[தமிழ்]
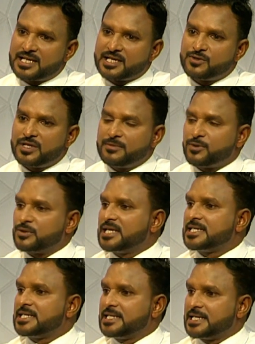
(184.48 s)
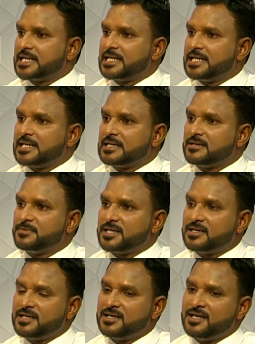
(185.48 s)
இலங்கையினுடைய பொருளாதார நெருக்கடிகளுக்கு
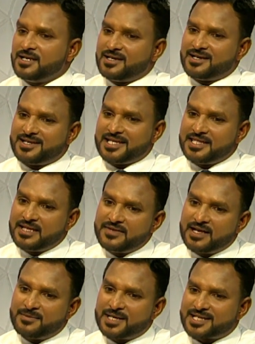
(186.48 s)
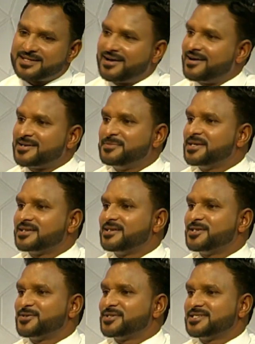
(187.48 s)
பிறகு எந்த வியாபாரத்தை
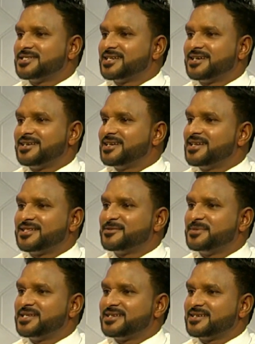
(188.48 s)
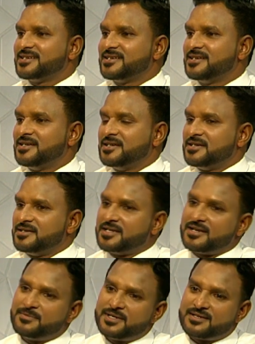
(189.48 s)
ஆரம்பிக்கிறன்ற ஒரு சிக்கல் எல்லாத்துக்குமே இருக்குது
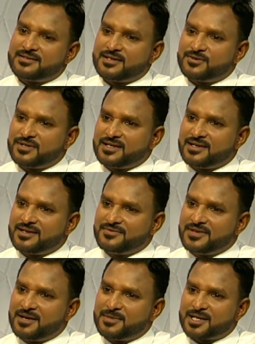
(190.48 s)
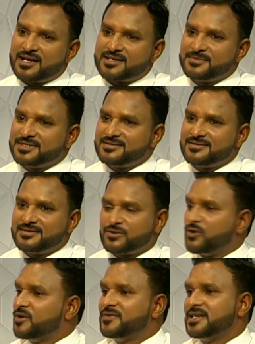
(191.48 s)
நிறைய பேர் தன்னுடைய வியாபாரம் ஆரம்பித்து
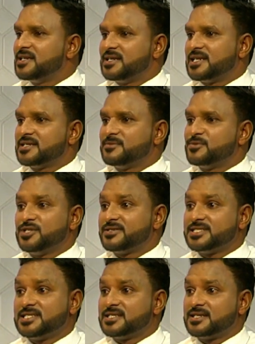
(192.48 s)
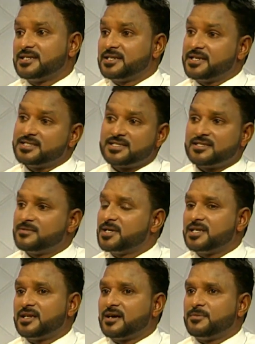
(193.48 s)
தோல்வியில் அட முடிவடைஞ்சிருக்க நிறைய
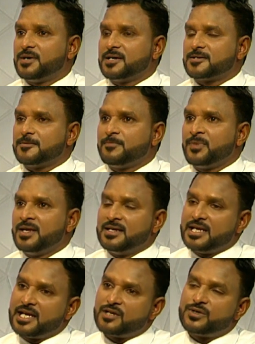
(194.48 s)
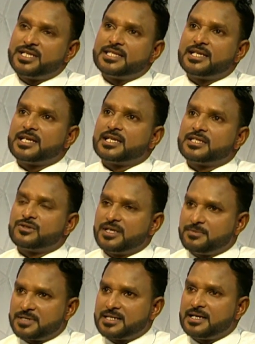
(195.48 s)
சந்தர்ப்பங்களை நாங்கள் பார்க்குறோம் எங்களுடைய
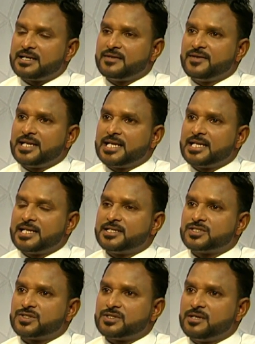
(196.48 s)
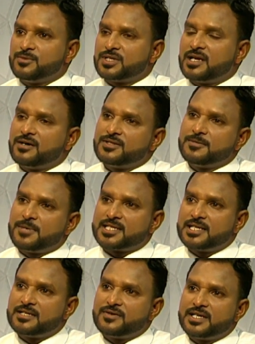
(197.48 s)
திணைக்களத்தினுடைய பிரதான வேலைகள் என்னென்னு சொன்னால் முதலாவது
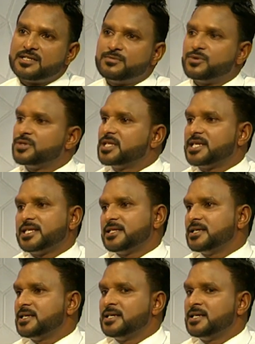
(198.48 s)
பதினெட்டு வயது பூர்த்தி அடைந்த